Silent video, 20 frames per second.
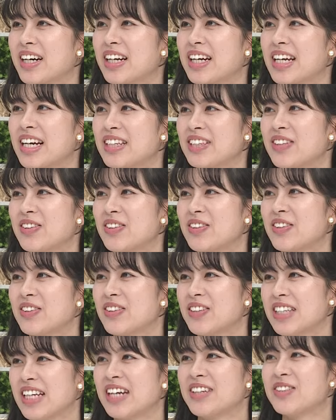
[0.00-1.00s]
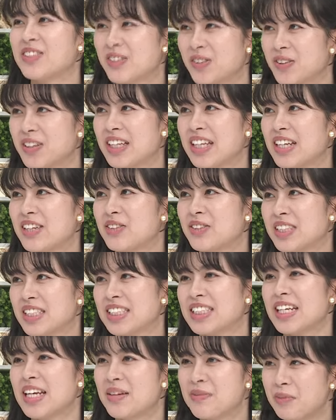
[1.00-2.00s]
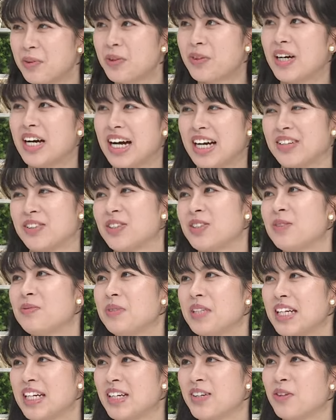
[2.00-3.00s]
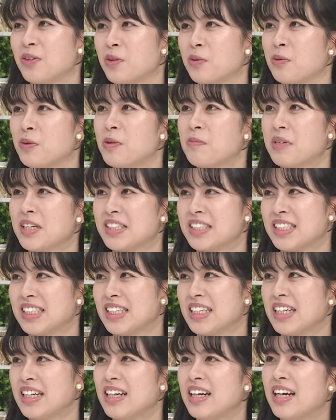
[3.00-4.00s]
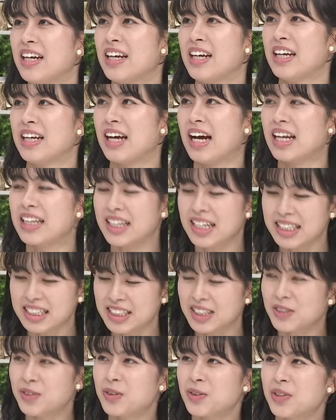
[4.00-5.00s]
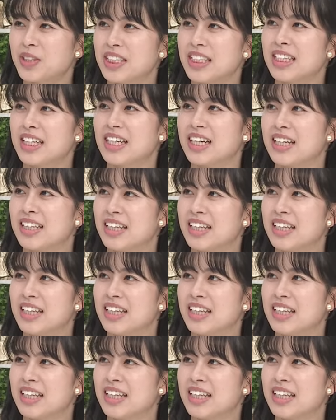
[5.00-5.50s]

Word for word: ら野球やるぞっていう姿勢もあの準備できると思いますし、はい、新しいことをしながら